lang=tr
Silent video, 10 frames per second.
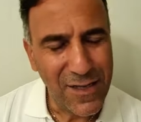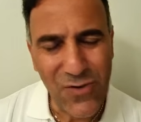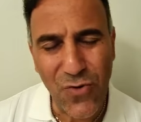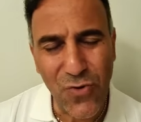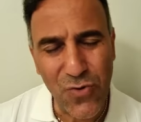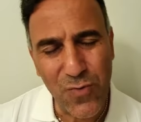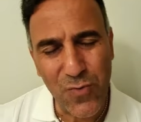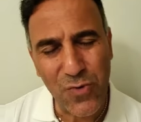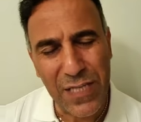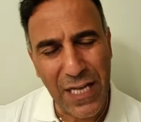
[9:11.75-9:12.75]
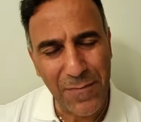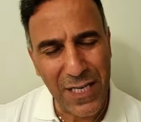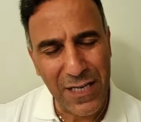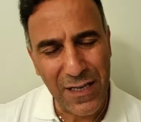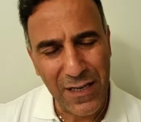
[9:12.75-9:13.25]
doğduğum günden
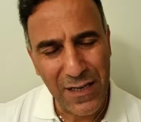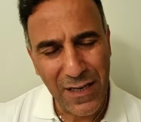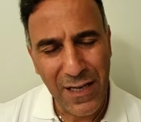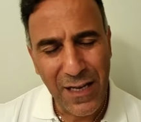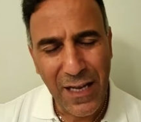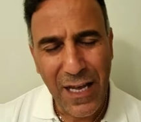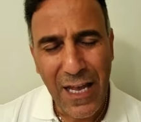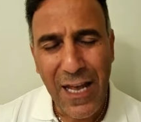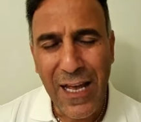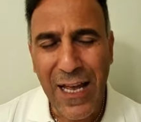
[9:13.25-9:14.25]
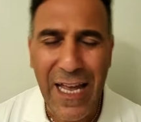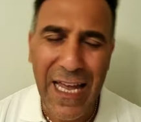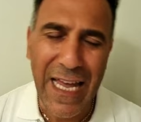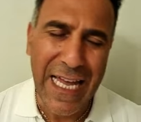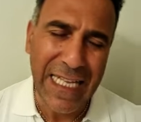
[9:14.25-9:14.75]
beri
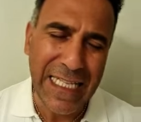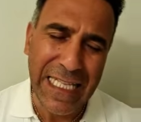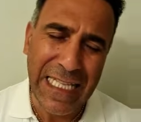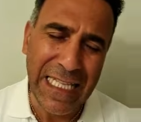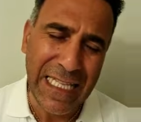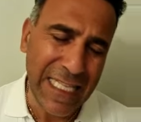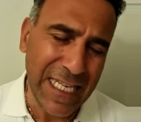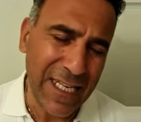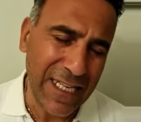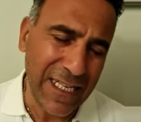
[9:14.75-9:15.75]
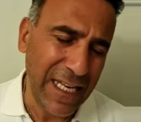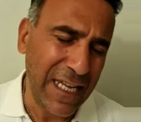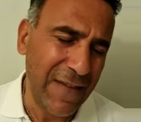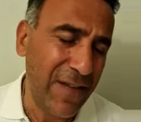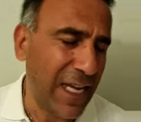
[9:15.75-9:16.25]
en derin
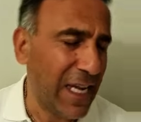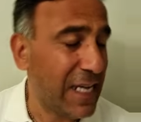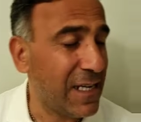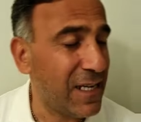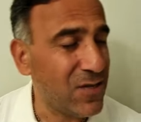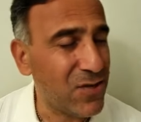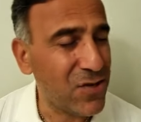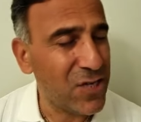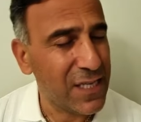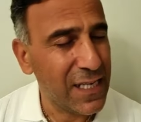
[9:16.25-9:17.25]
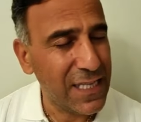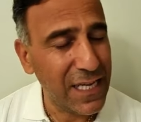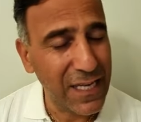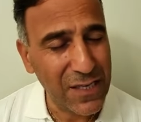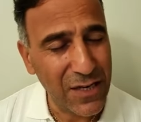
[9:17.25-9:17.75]
ve en açık
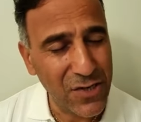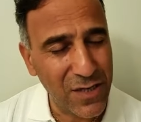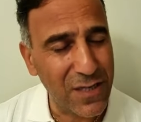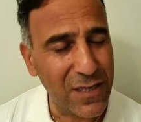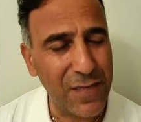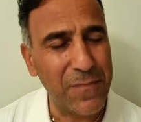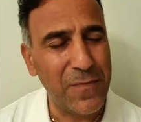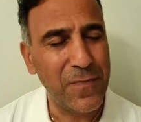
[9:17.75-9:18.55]
şekilde yaşadım.